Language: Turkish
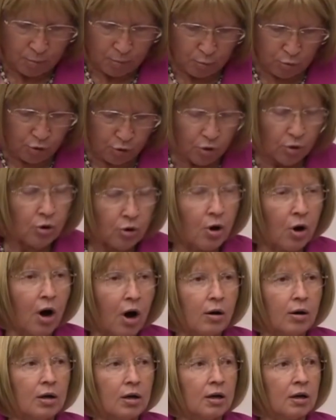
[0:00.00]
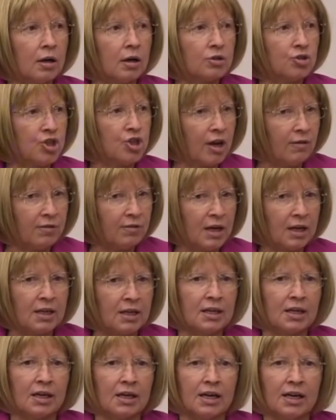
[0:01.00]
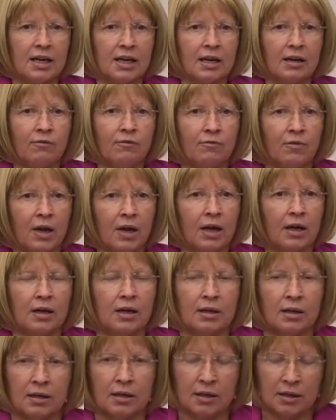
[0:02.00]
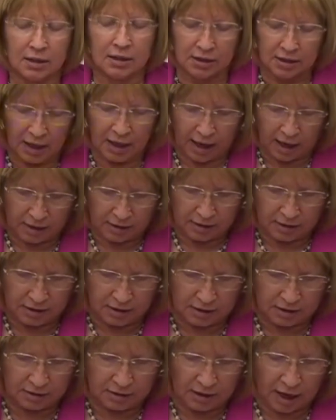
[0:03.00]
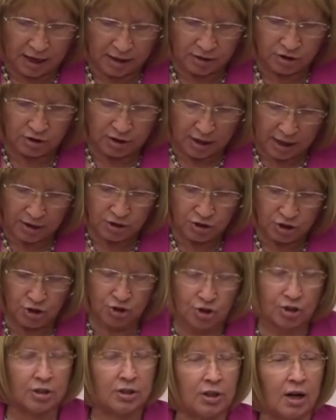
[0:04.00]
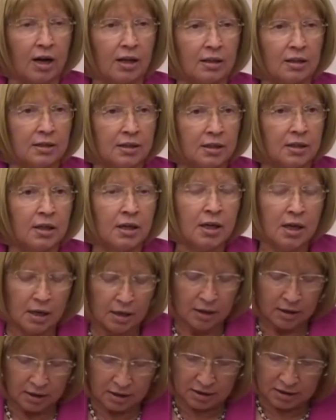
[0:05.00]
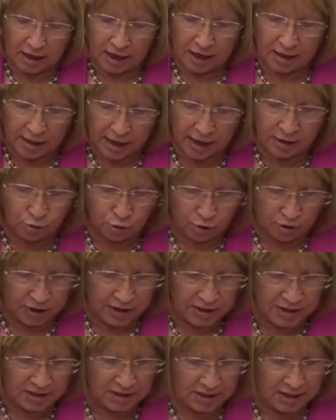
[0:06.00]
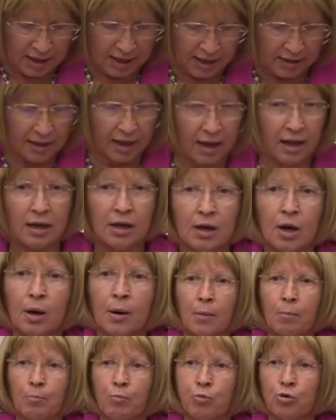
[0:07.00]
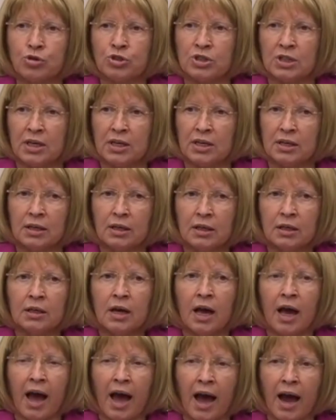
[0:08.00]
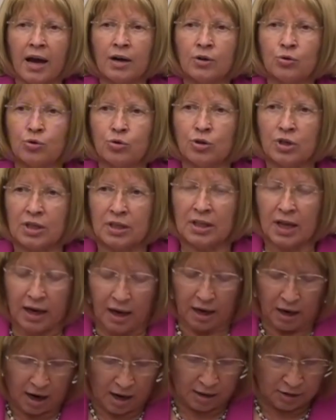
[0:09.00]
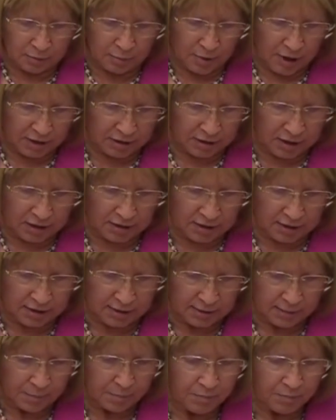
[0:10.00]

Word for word: Bu e, çevre kirliliği ve e, gıda taşiş gıdaları gıdalar dolayısıyla da bu sayı her gün giderek artmaktadır.